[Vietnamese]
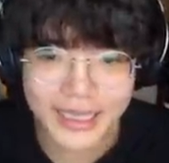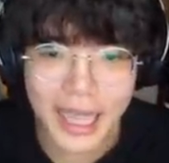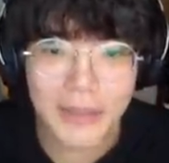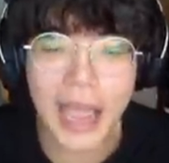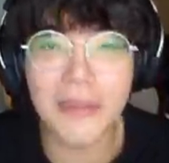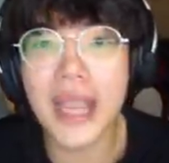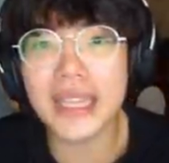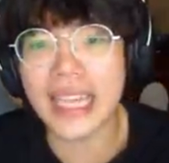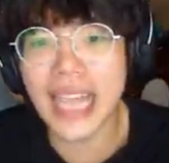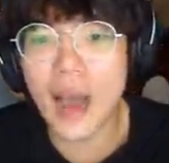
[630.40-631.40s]
Các bạn biết
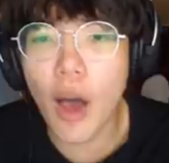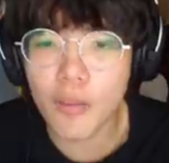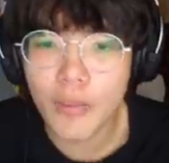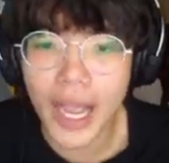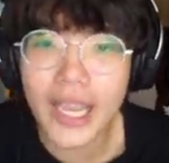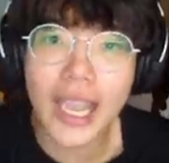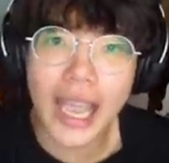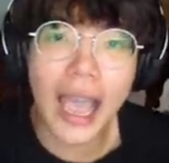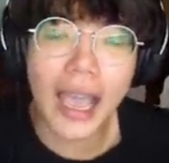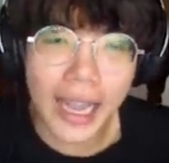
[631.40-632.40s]
tại sao không? Bởi vì
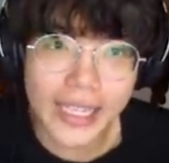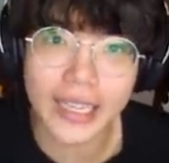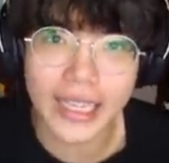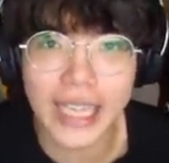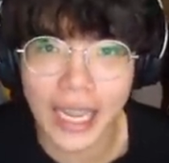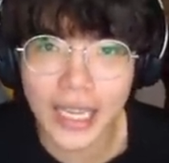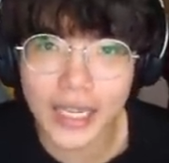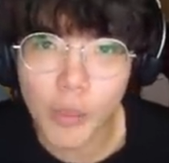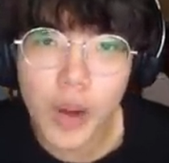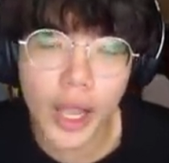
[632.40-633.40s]
á anh Dịch đã trả lời
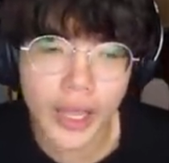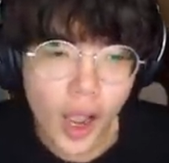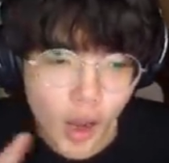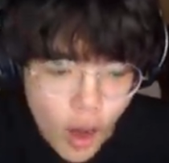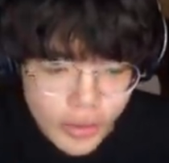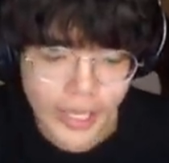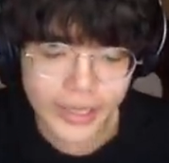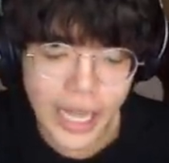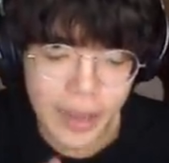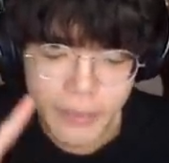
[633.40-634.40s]
đúng rồi Con vịt
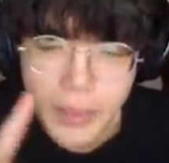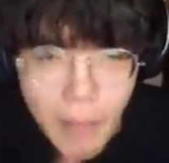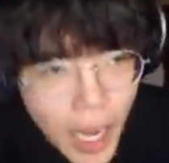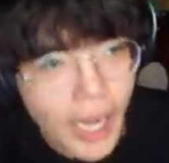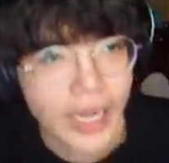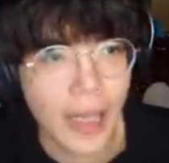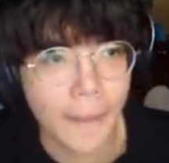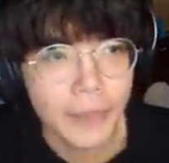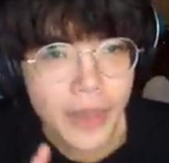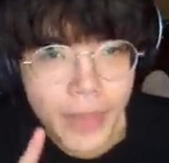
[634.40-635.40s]
nè, biết bơi nè,
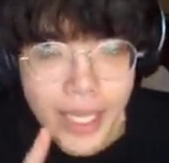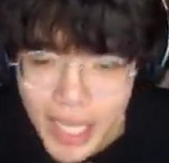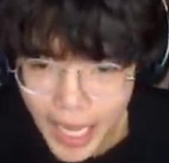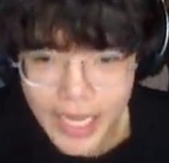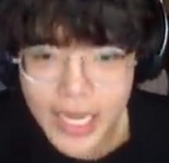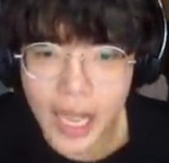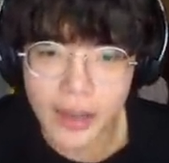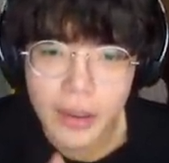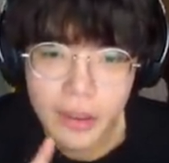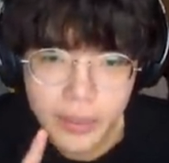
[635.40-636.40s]
biết chạy
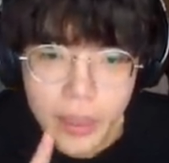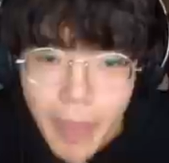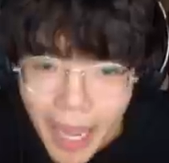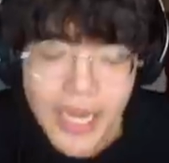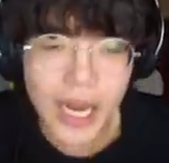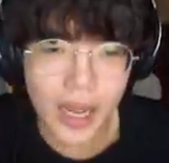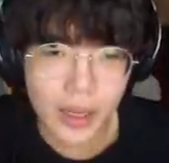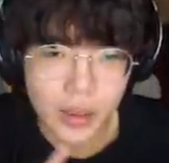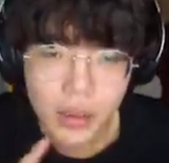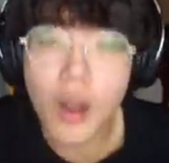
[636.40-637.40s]
nè, biết bay nè
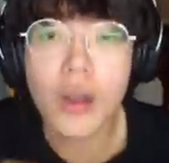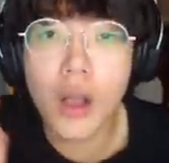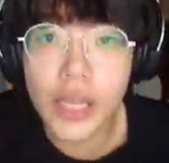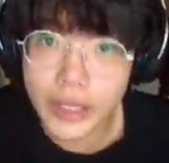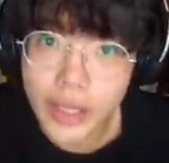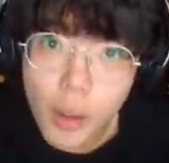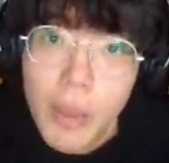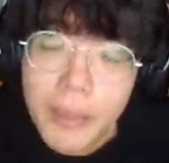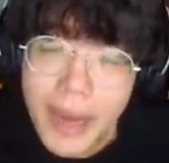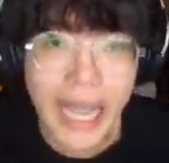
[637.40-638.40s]
con con vịt nó cũng
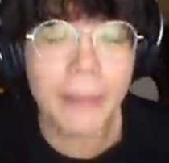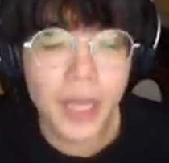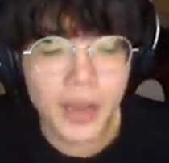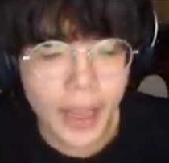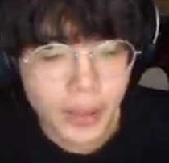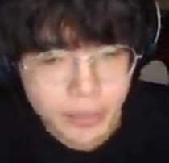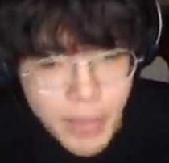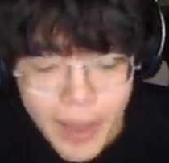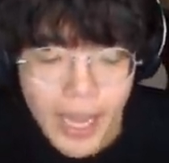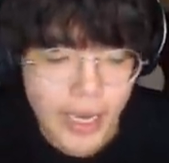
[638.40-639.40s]
biết bay thấp nha bạn
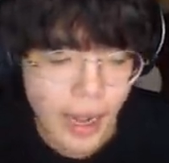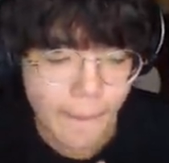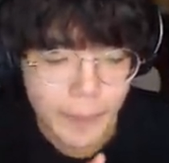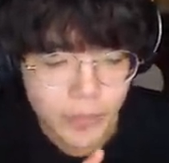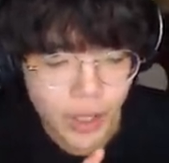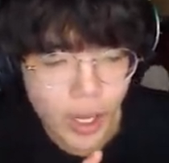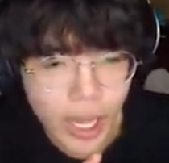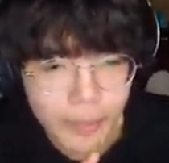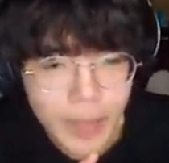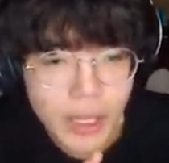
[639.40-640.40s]
biết bay nè rồi
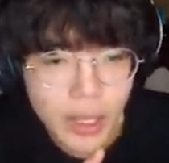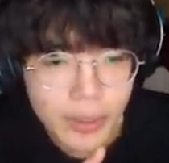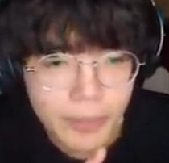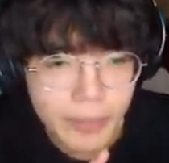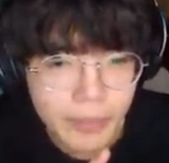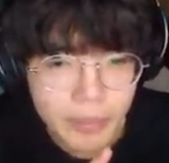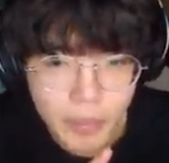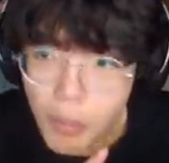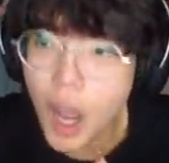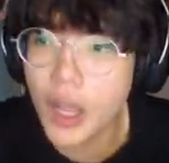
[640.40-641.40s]
à, bay biết... cao biết luôn vịt
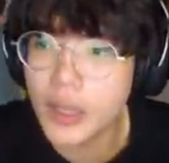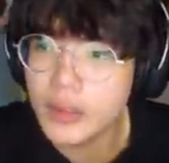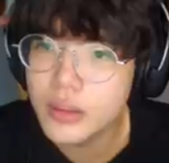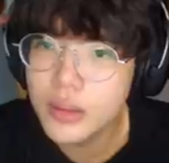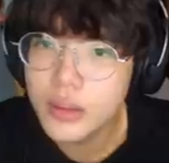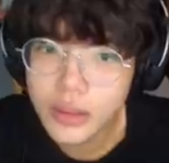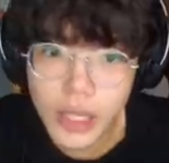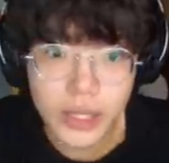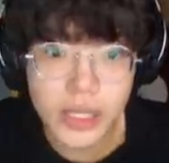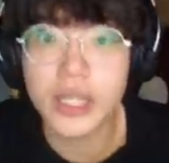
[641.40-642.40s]
trời biết bay cao luôn
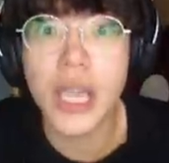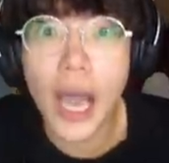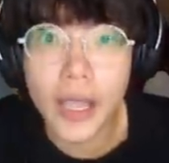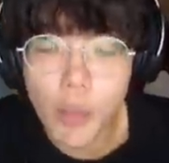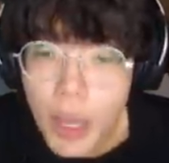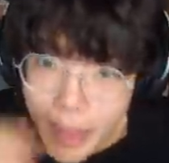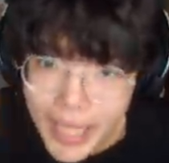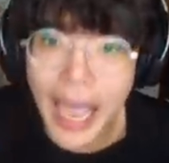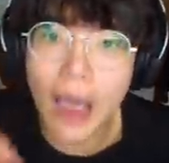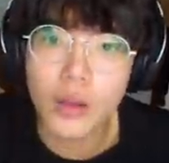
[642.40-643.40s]
vịt vịt trời cũng biết
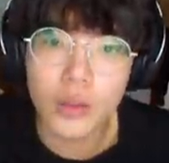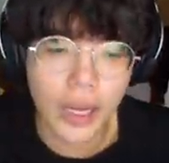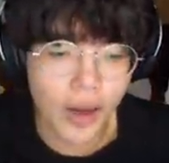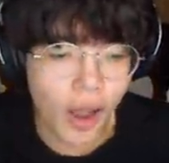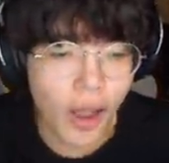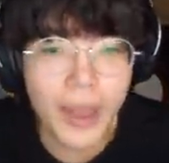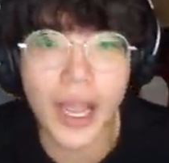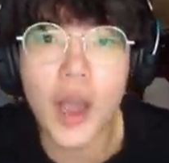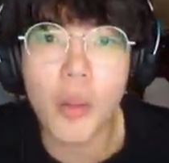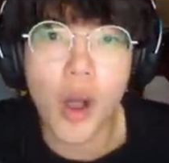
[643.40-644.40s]
bay cao luôn nè đó bạn
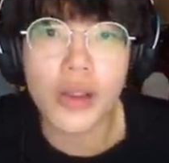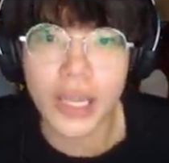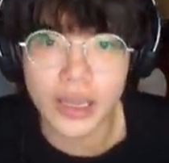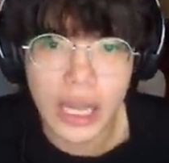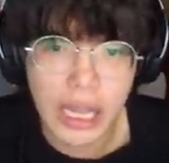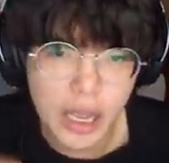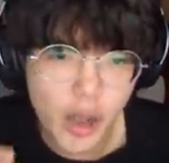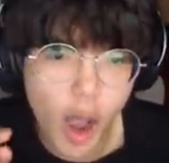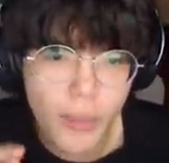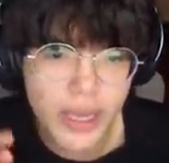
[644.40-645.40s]
thấy không con vịt là cái
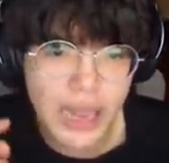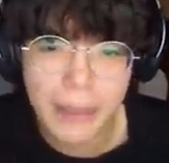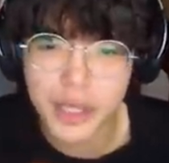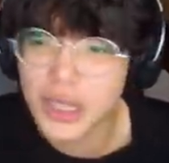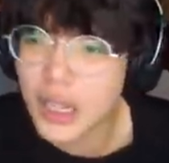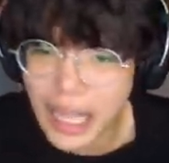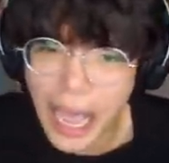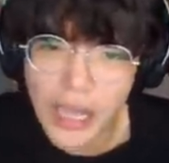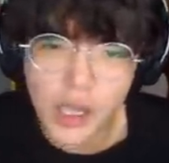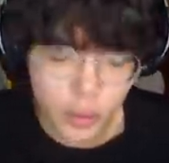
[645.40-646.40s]
con mà làm được tất
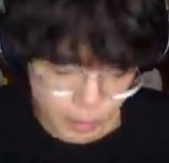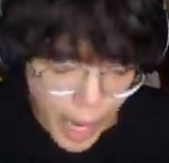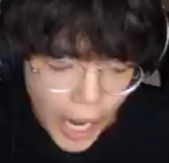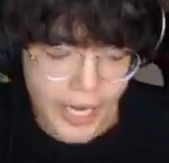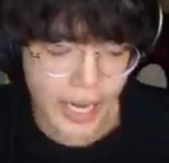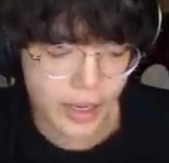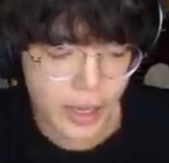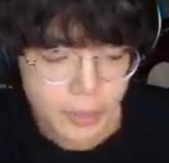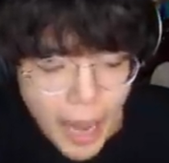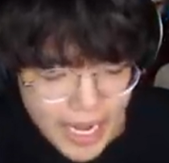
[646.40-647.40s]
cả luôn bơi nè
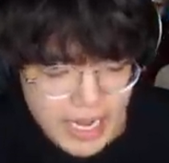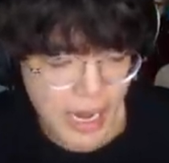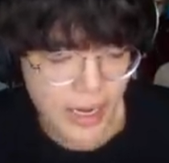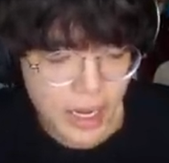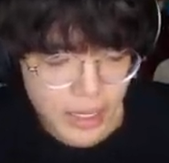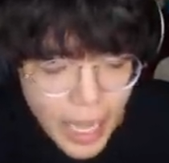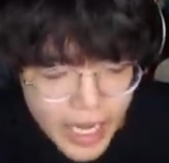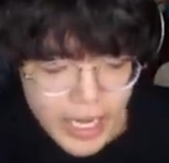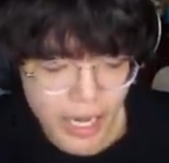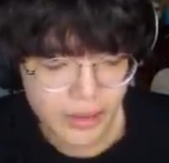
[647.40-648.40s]
bay nè
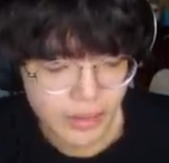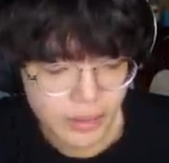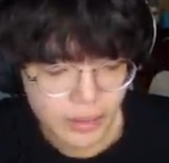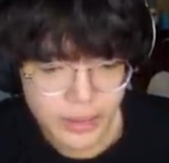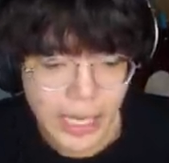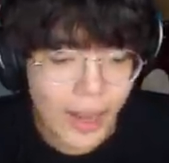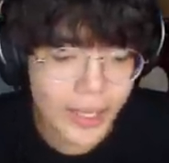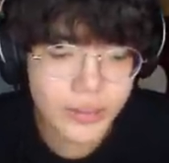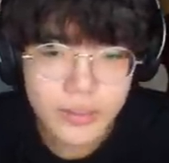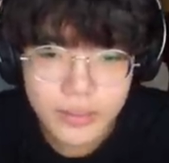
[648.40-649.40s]
đi nè ơi. sao
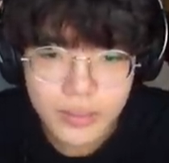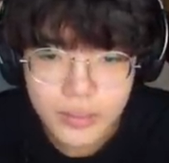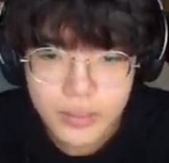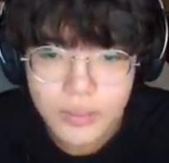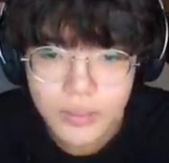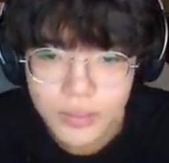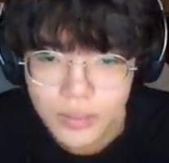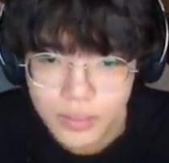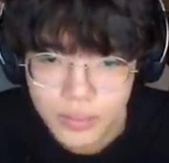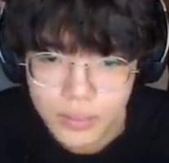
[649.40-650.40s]
anh không nhưng mà con
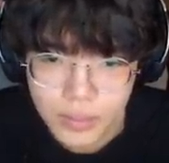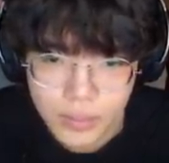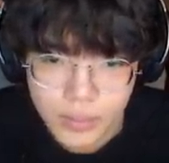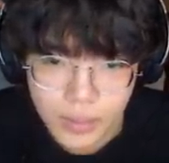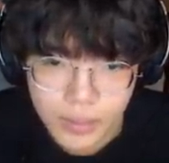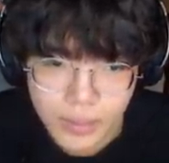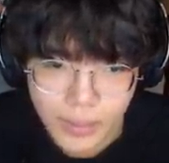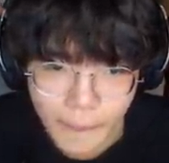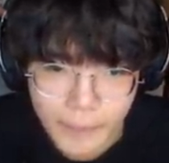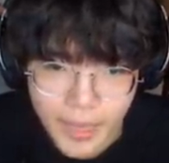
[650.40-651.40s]
vịt này không biết làm gì hết mày ơi
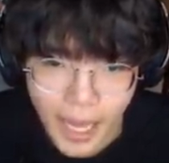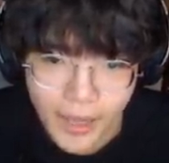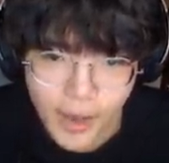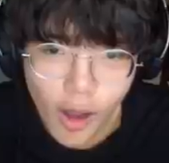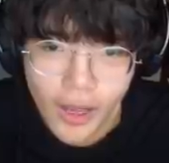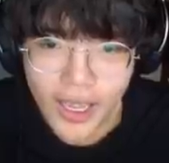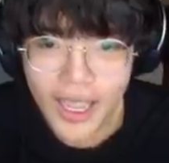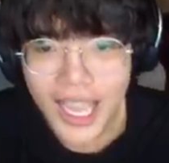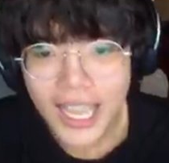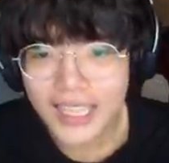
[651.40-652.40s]
à, mày vô nhân
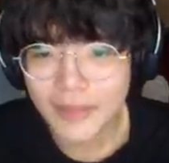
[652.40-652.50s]
hóa tiếp